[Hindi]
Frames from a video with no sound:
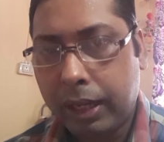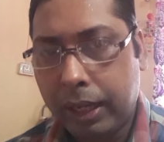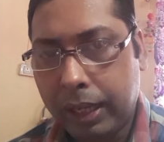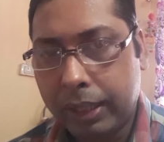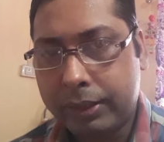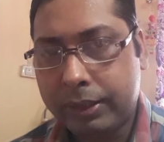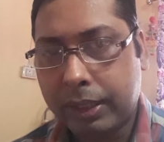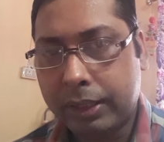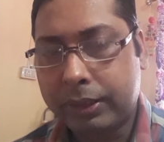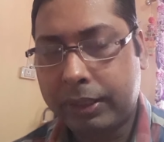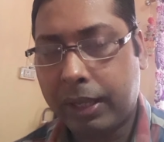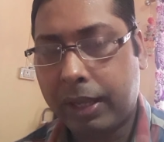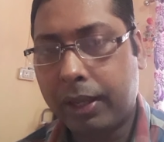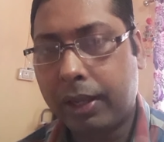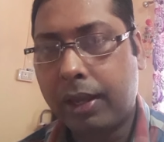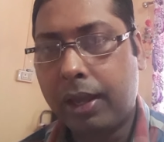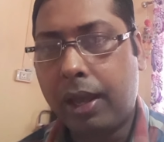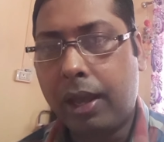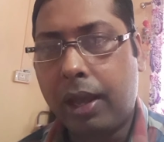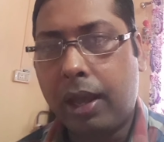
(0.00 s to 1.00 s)
ले सकते
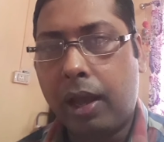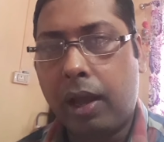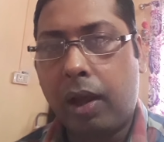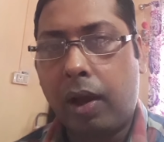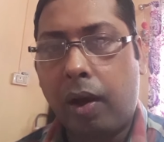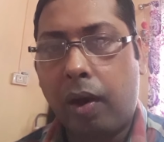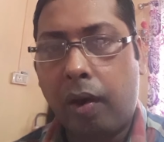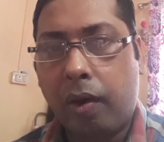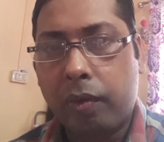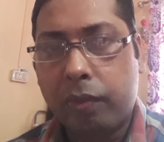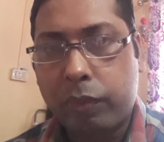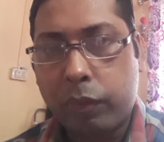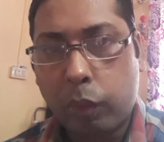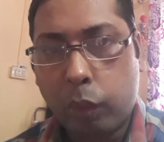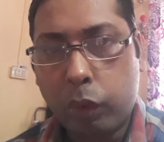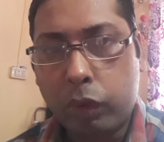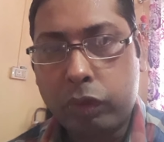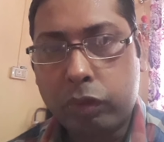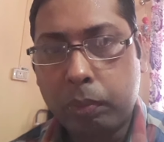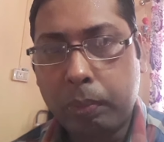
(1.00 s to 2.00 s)
हैं
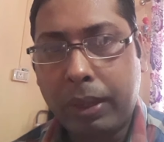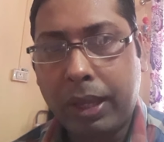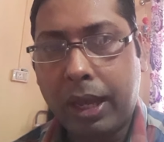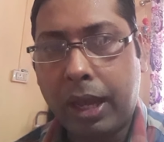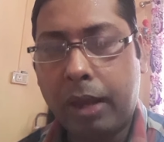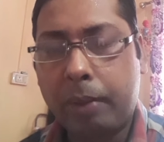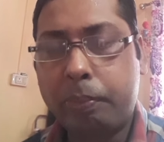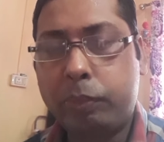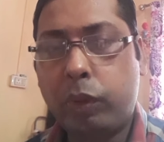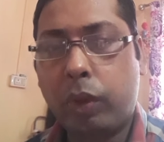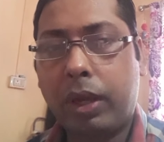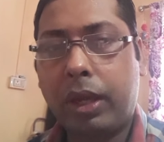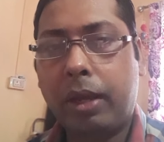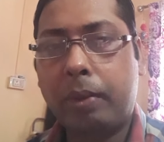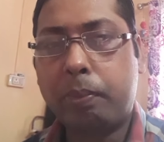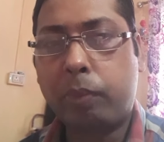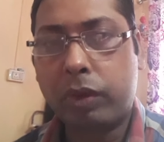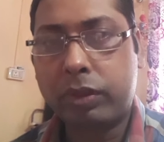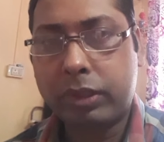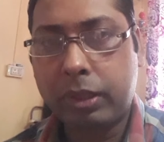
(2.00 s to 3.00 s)
फ्रूट्स में आप जो है
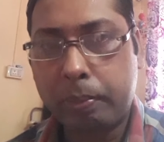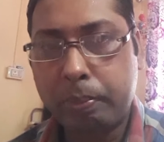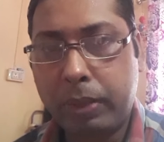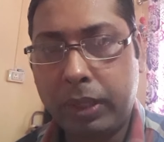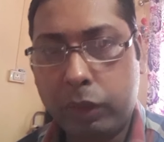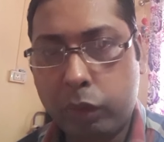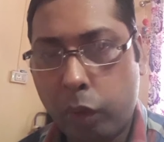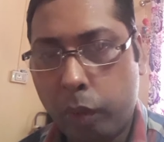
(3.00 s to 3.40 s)
मौसम्बी